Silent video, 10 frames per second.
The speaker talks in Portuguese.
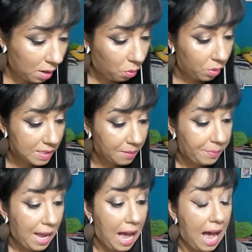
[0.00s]
coisa.
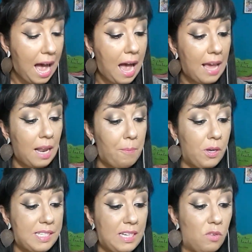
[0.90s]
Ah, ela
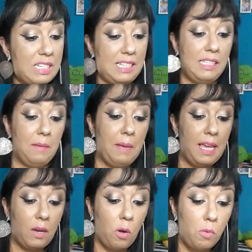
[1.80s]
pode ser usada
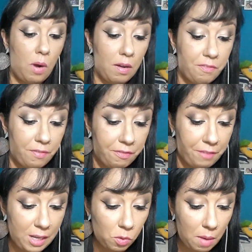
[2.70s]
também como uma
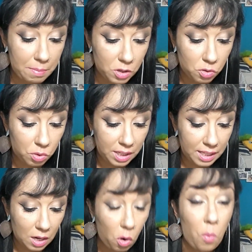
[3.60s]
feito uma
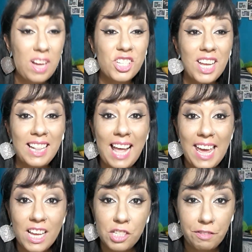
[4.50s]
misturinha com a
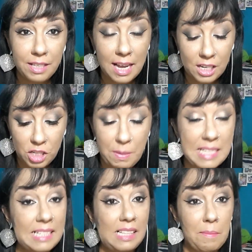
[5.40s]
geleia de vinagre de
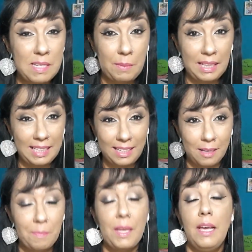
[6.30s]
maçã da mesma
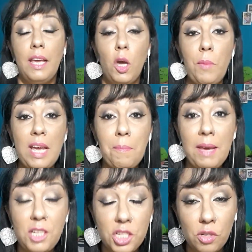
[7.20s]
linha. Eu me
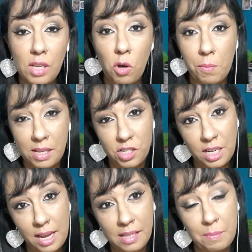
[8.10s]
arrependi de não ter comprado a
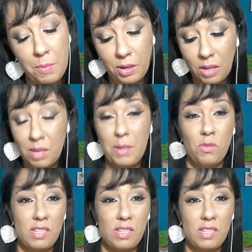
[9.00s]
geleia também, porque eu também não